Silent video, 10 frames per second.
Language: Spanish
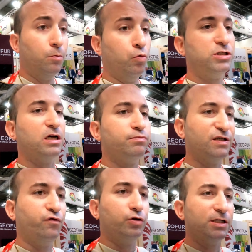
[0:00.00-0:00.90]
muchas más
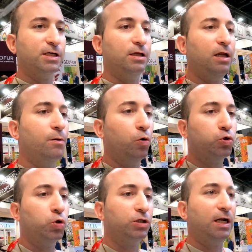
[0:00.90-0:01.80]
frutas que
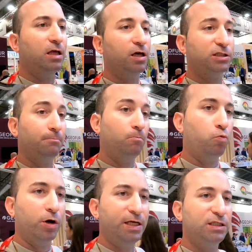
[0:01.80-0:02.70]
tenemos, hortalizas
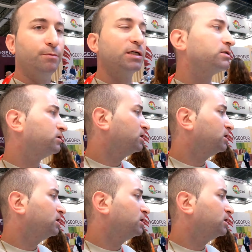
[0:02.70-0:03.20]
buenísimas